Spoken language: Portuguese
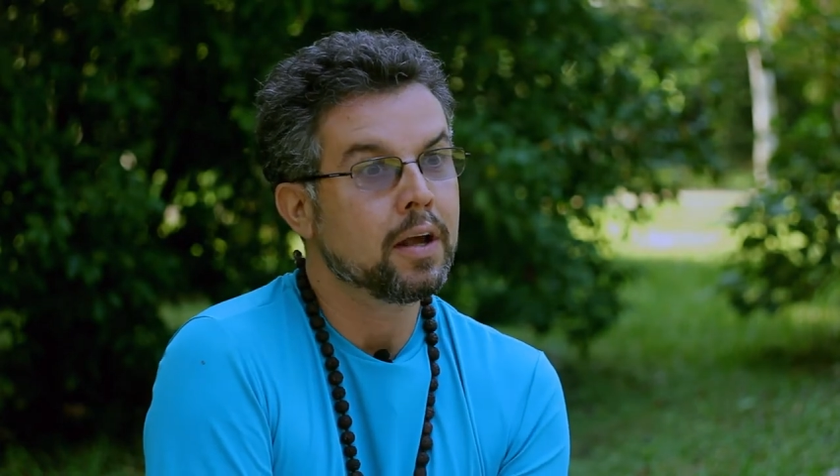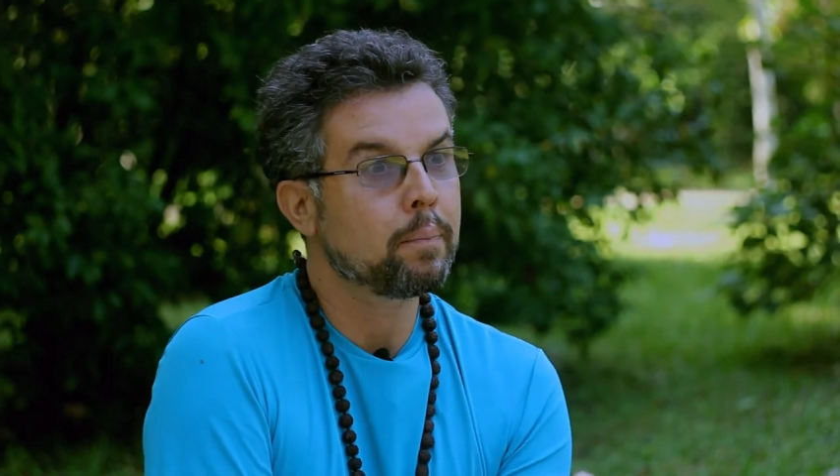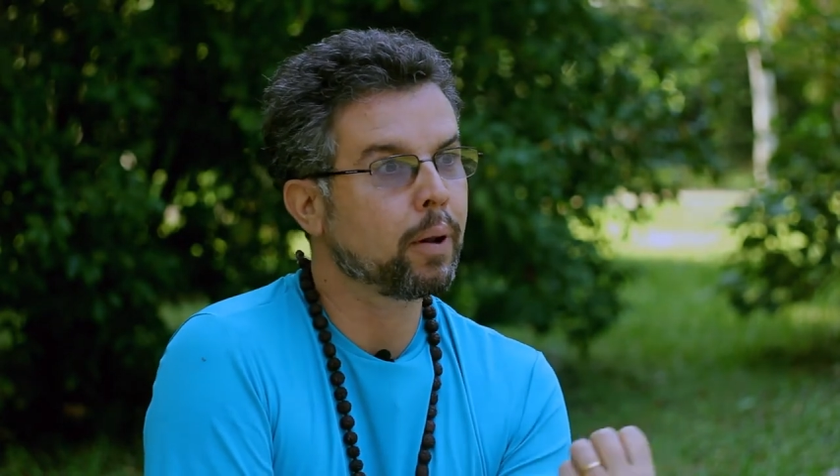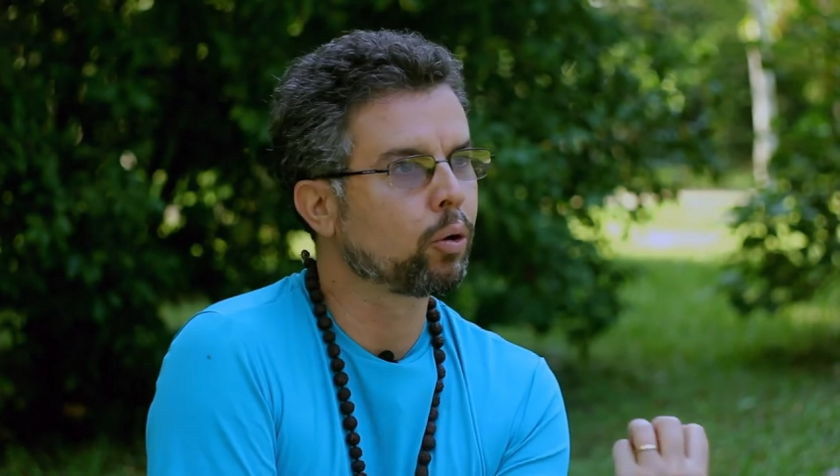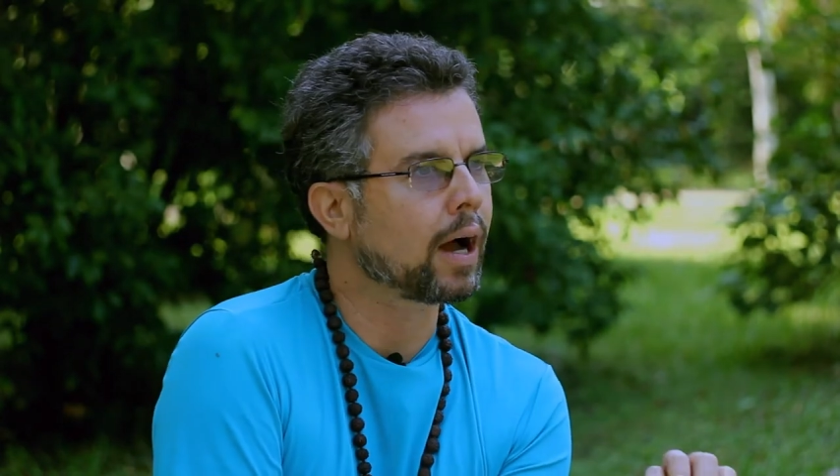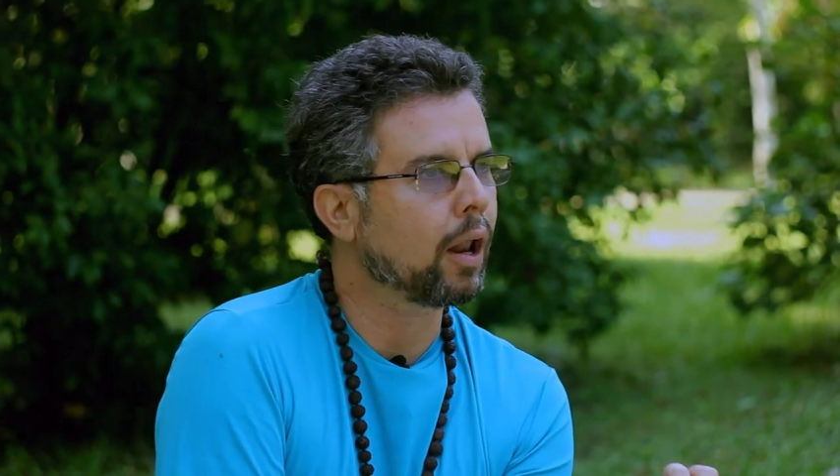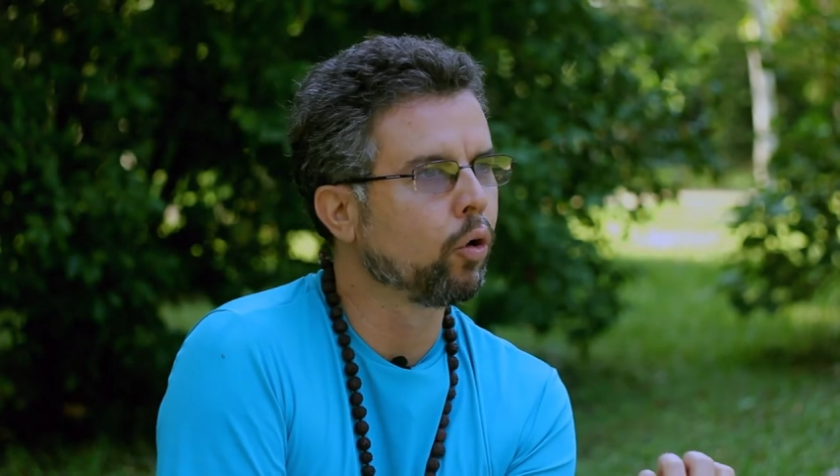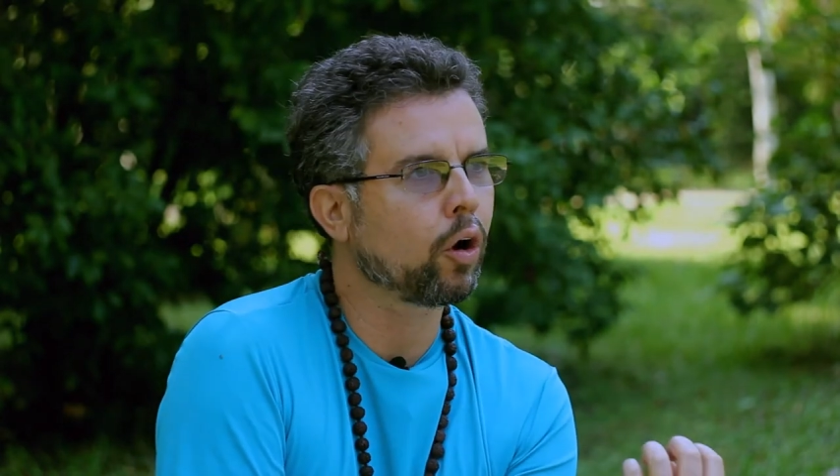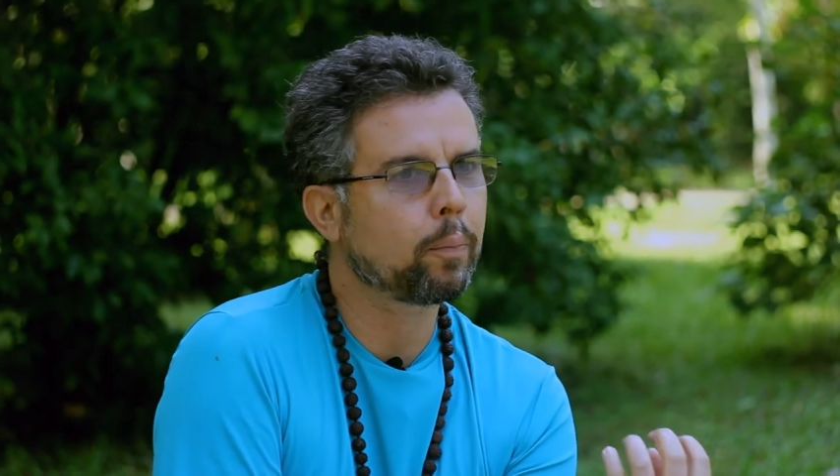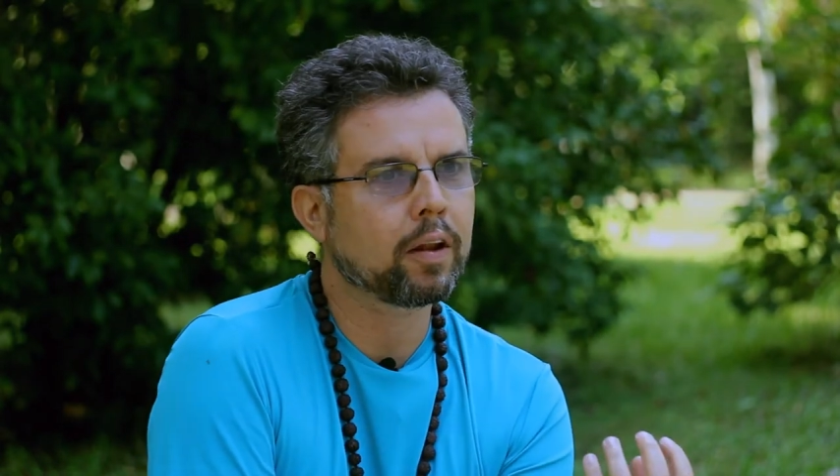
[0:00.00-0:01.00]
pelo
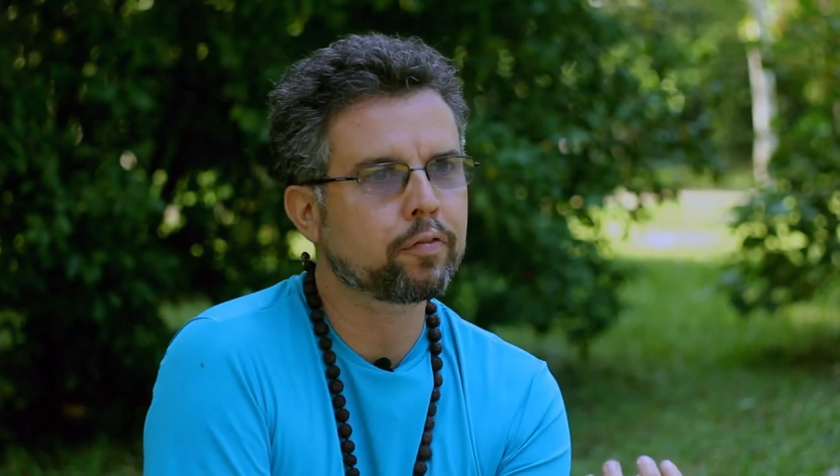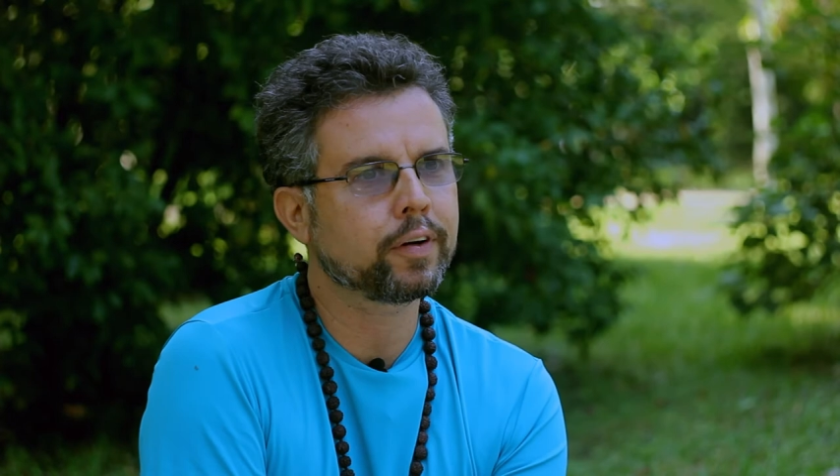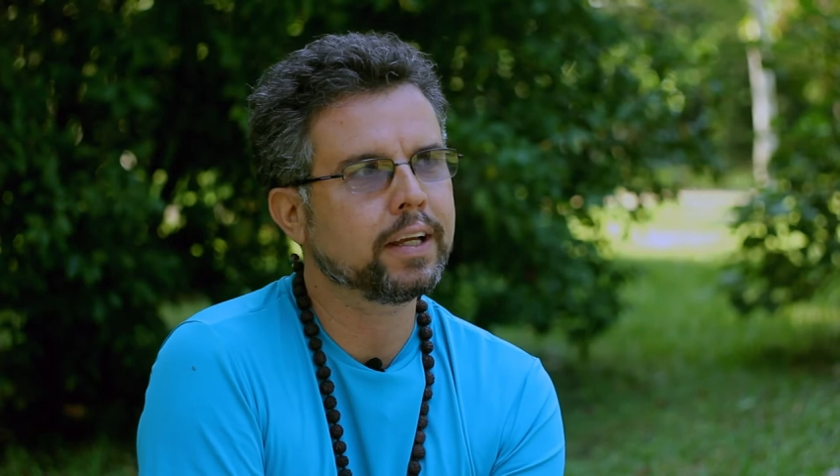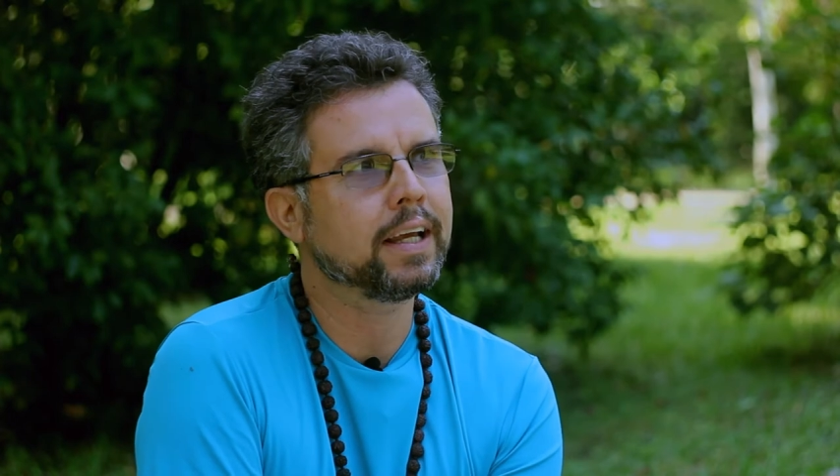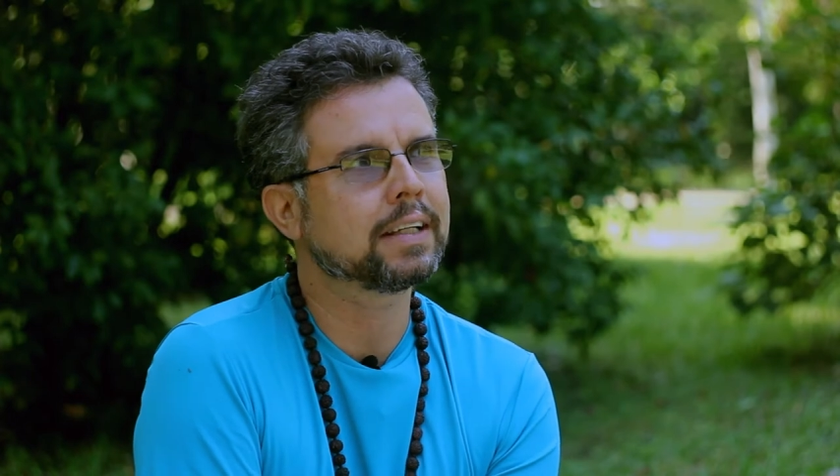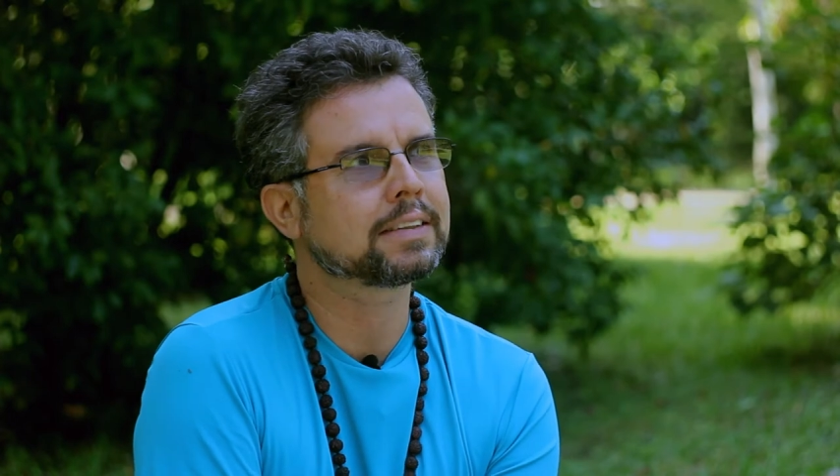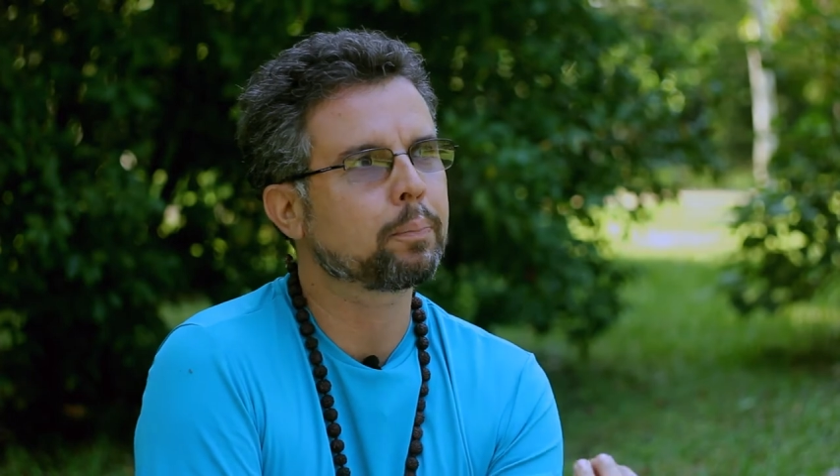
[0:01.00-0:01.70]
calor, pela frieza,